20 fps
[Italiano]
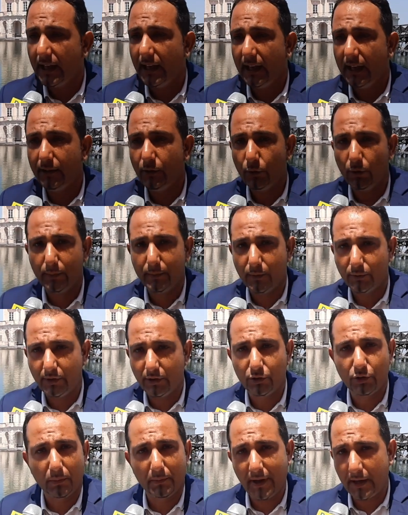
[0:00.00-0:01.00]
e noi abbiamo
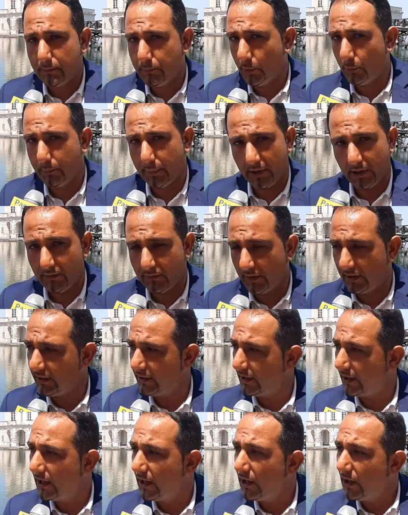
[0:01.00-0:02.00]
detto mai più
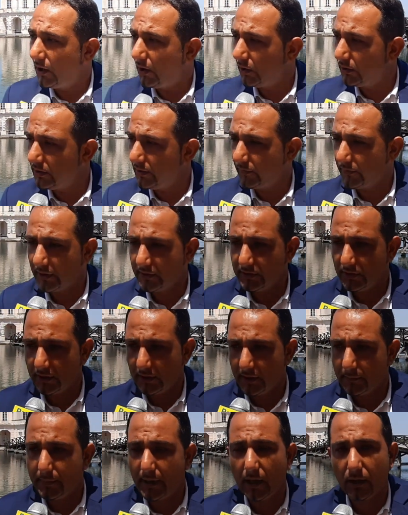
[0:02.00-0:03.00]
periferie. Ogni frazione
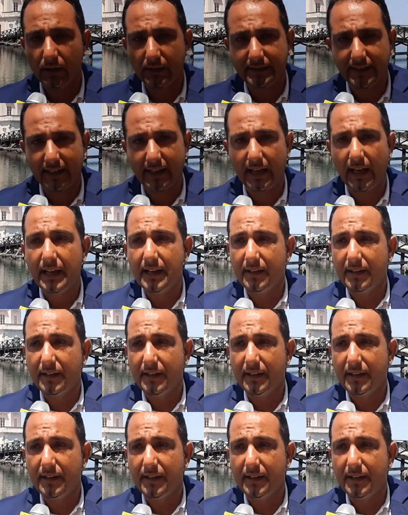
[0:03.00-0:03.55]
di Bagoli sarà